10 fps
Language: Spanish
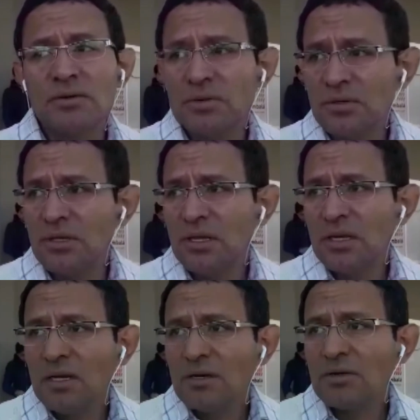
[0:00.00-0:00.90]
Hoy
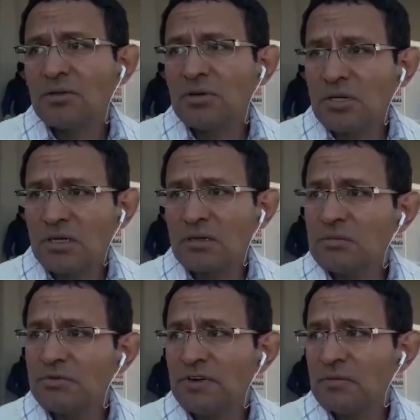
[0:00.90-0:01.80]
nos toca
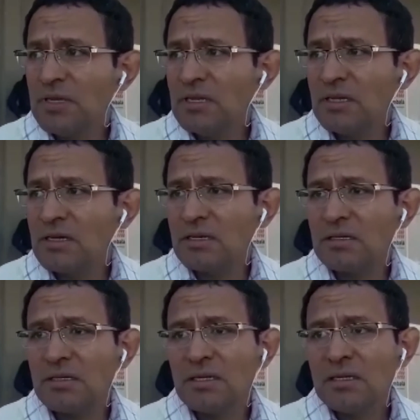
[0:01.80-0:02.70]
como
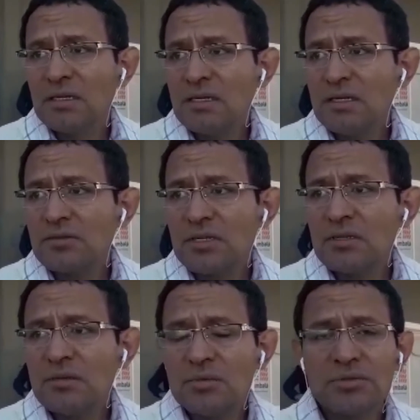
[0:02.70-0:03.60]
familia nos
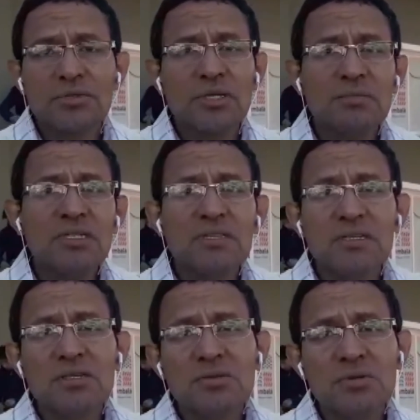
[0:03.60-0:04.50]
sentimos totalmente
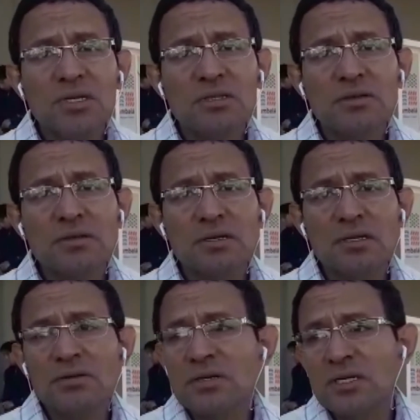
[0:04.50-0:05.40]
destruidos
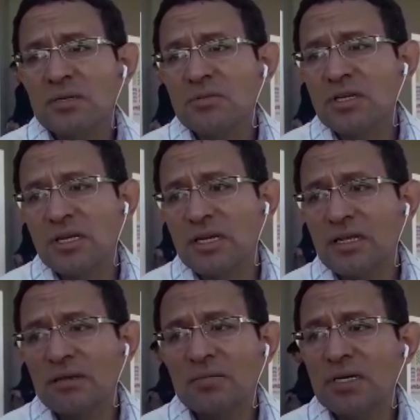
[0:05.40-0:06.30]
y no queremos que a
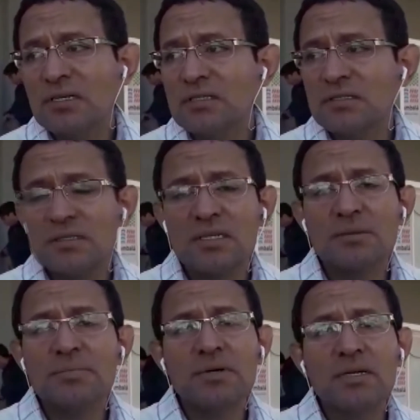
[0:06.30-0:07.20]
nadie más
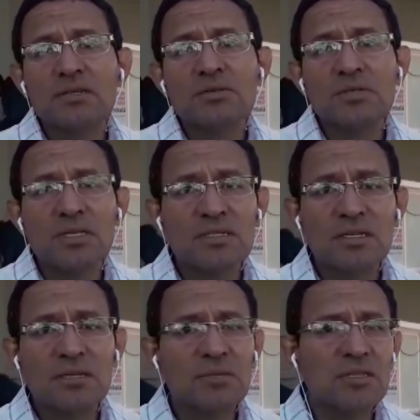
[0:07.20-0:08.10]
le, suceda
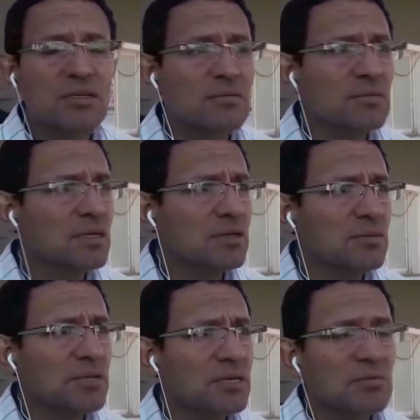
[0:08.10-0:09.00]
exactamente eh,
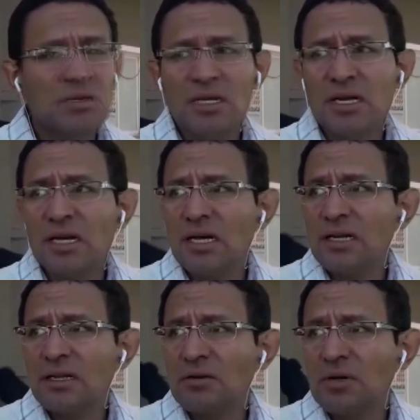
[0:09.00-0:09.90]
lo, mismo, ni
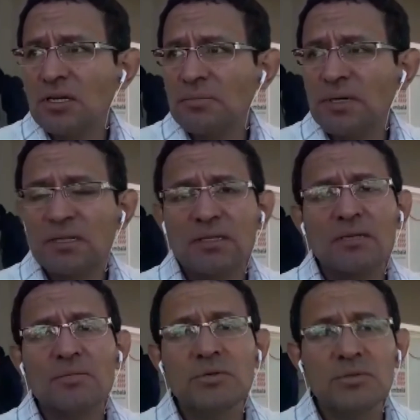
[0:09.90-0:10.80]
acá ni en cualquier parte
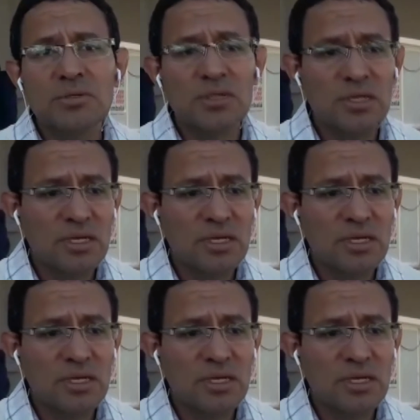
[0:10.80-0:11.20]
del mundo.